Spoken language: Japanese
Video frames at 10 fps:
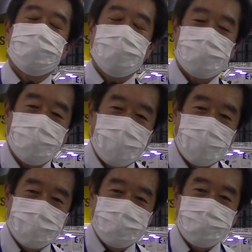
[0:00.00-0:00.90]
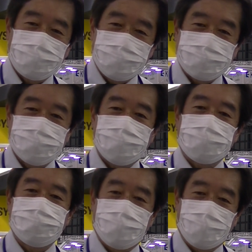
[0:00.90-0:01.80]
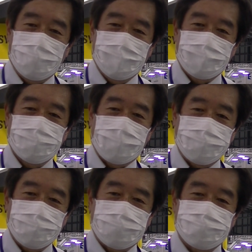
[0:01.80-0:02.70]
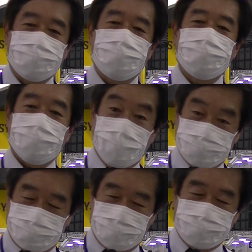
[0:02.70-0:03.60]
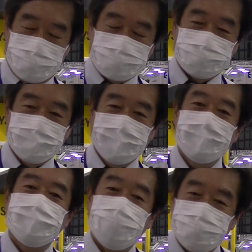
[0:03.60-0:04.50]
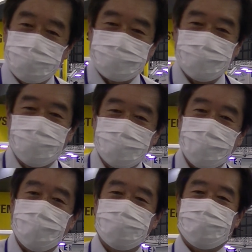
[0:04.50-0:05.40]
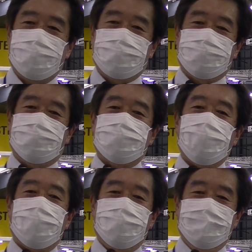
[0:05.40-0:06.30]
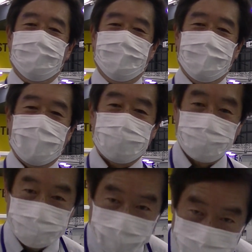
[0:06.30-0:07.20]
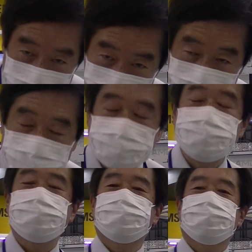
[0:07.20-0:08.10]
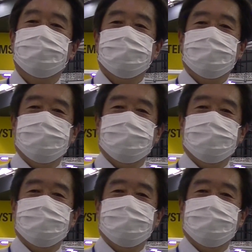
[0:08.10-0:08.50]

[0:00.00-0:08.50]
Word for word: 私たち三洋電機は今の3つのブランドを今回のテクノフロンティアで出展していますぜひブースの方にお越しくださいありがとうございます